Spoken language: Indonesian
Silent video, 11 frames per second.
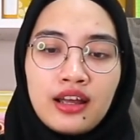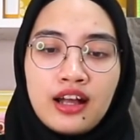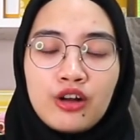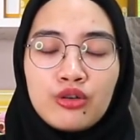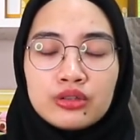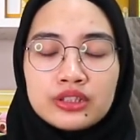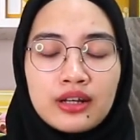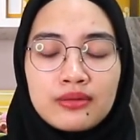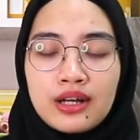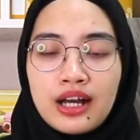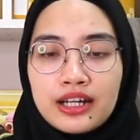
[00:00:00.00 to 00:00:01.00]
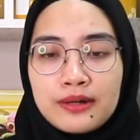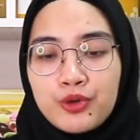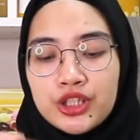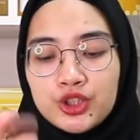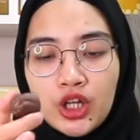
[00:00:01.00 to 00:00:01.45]
aku seneng banget
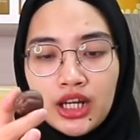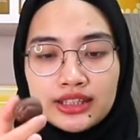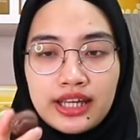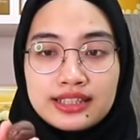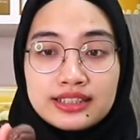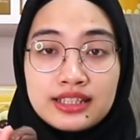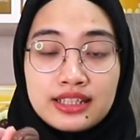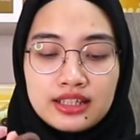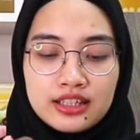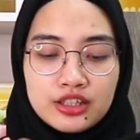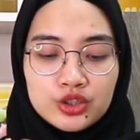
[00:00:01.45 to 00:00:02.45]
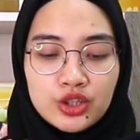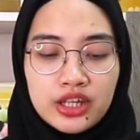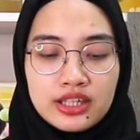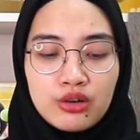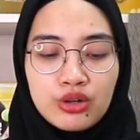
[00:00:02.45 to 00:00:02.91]
nemuin coklat tayas ini
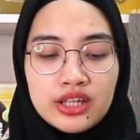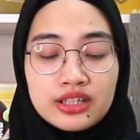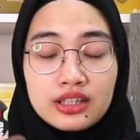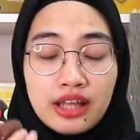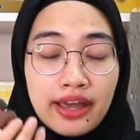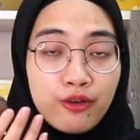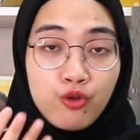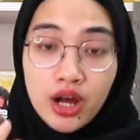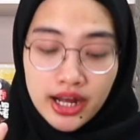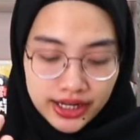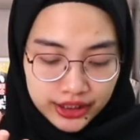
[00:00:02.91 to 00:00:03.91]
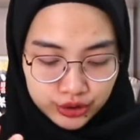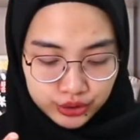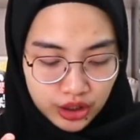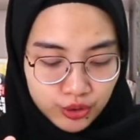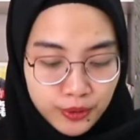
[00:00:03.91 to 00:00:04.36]
soalnya aku lagi di Taiwan
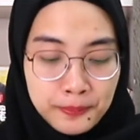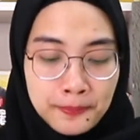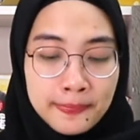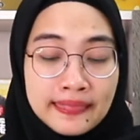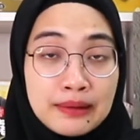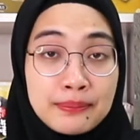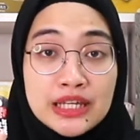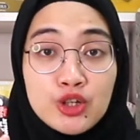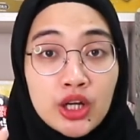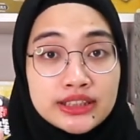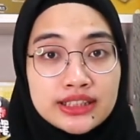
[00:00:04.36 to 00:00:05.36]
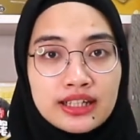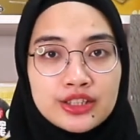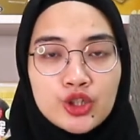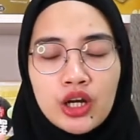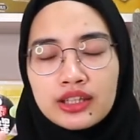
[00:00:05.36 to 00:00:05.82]
terus aku kebingungan cari
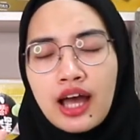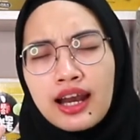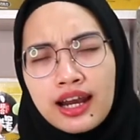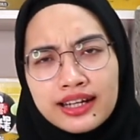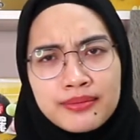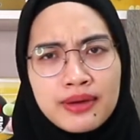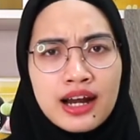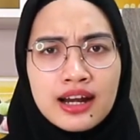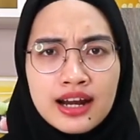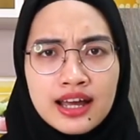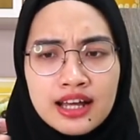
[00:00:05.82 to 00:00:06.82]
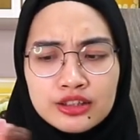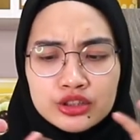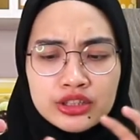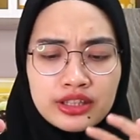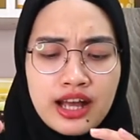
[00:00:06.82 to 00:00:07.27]
coklat halal di mana terus
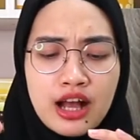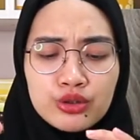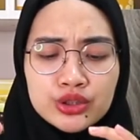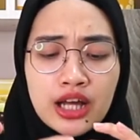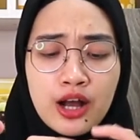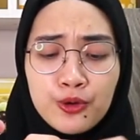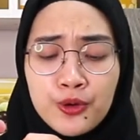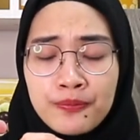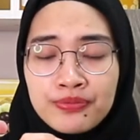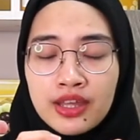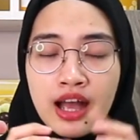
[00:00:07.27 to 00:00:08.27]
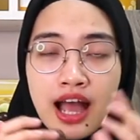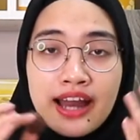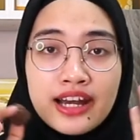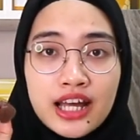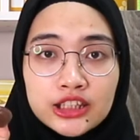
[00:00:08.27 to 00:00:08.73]
ketika aku tahu
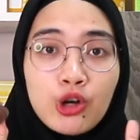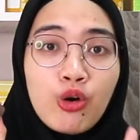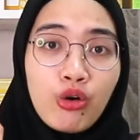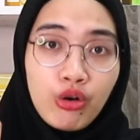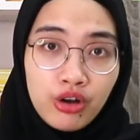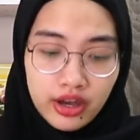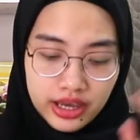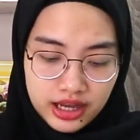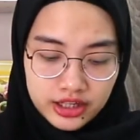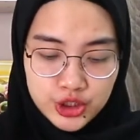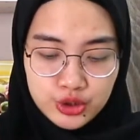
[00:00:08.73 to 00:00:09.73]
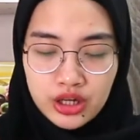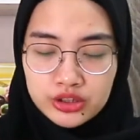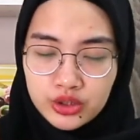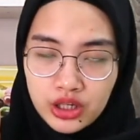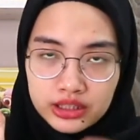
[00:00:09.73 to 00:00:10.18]
ada toko yang ngejual
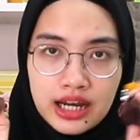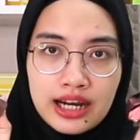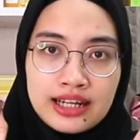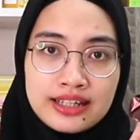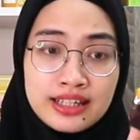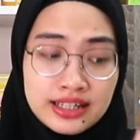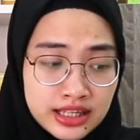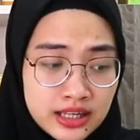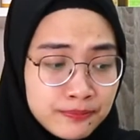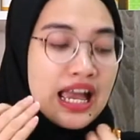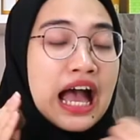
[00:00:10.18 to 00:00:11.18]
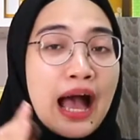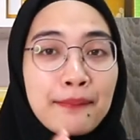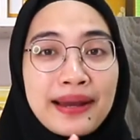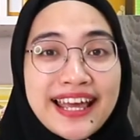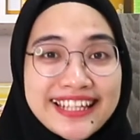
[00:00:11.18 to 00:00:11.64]
coklat halal ini
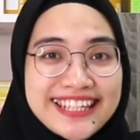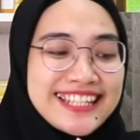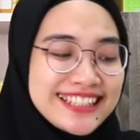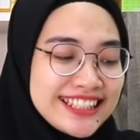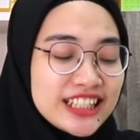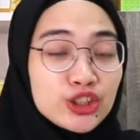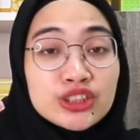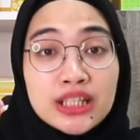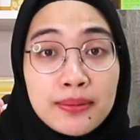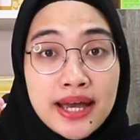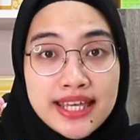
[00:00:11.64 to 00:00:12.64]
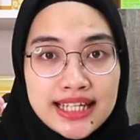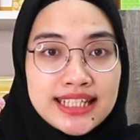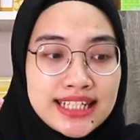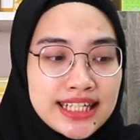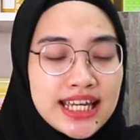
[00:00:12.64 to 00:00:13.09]
apalagi isinya tuh sebanyak
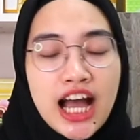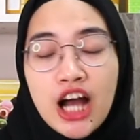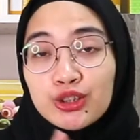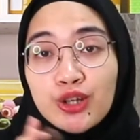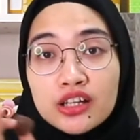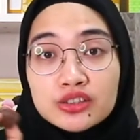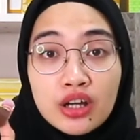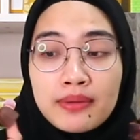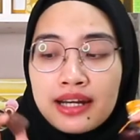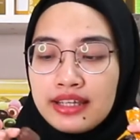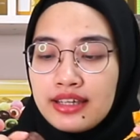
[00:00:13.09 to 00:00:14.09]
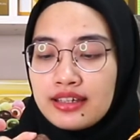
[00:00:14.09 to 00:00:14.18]
ini aku tuh langsung ngebeli